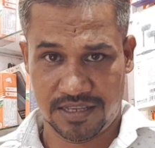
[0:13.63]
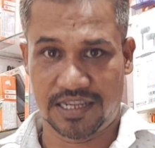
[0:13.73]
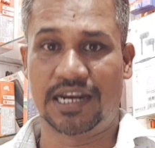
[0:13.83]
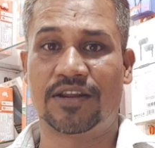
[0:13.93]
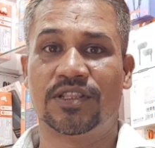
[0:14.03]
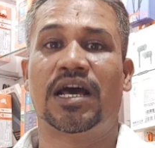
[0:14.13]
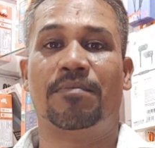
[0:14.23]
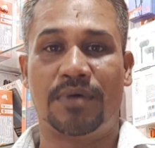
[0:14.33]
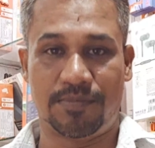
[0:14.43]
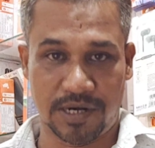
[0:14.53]
என்கிட்ட வந்து
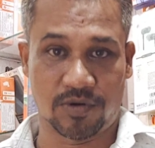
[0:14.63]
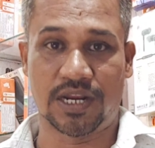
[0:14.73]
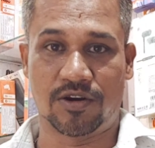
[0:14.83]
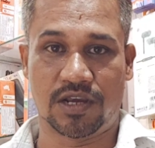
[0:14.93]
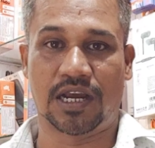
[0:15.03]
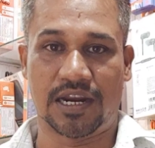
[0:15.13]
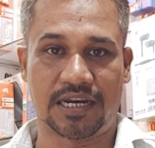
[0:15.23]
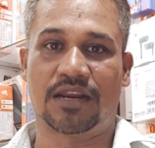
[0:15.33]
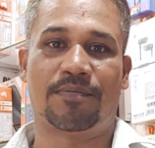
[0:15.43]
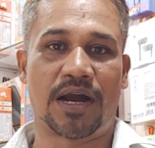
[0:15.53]
ஐம்பது பேர் கூட என்னோட
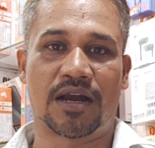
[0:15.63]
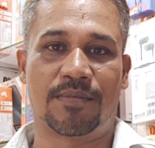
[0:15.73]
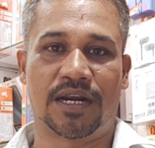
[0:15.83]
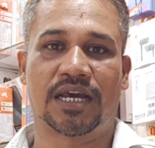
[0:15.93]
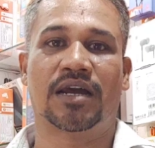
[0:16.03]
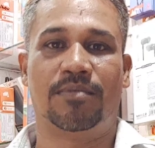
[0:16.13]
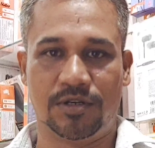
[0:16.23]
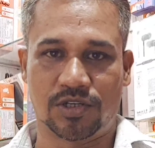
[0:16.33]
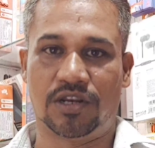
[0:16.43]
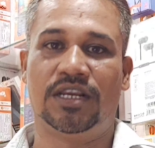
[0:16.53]
காண்டாக்டில் பார்க்க மாட்டாங்க
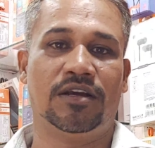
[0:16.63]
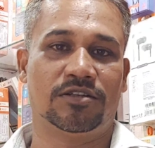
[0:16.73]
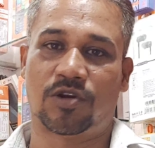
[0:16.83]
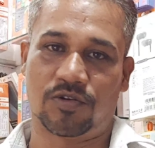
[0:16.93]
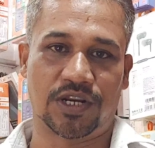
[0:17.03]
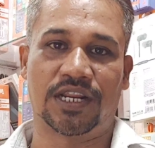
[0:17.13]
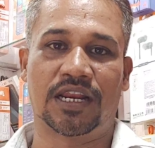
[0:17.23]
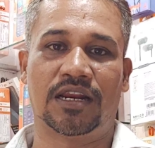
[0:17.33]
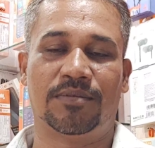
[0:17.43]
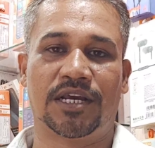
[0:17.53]
அப்படின்னு சொல்லி நீங்கள் சொல்லக்கூடிய
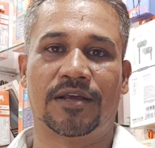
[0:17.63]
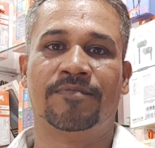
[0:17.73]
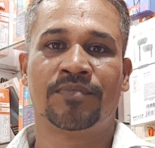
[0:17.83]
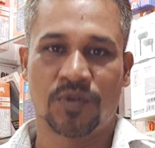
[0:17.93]
நீங்களாம் என்ன பண்ணுங்கள்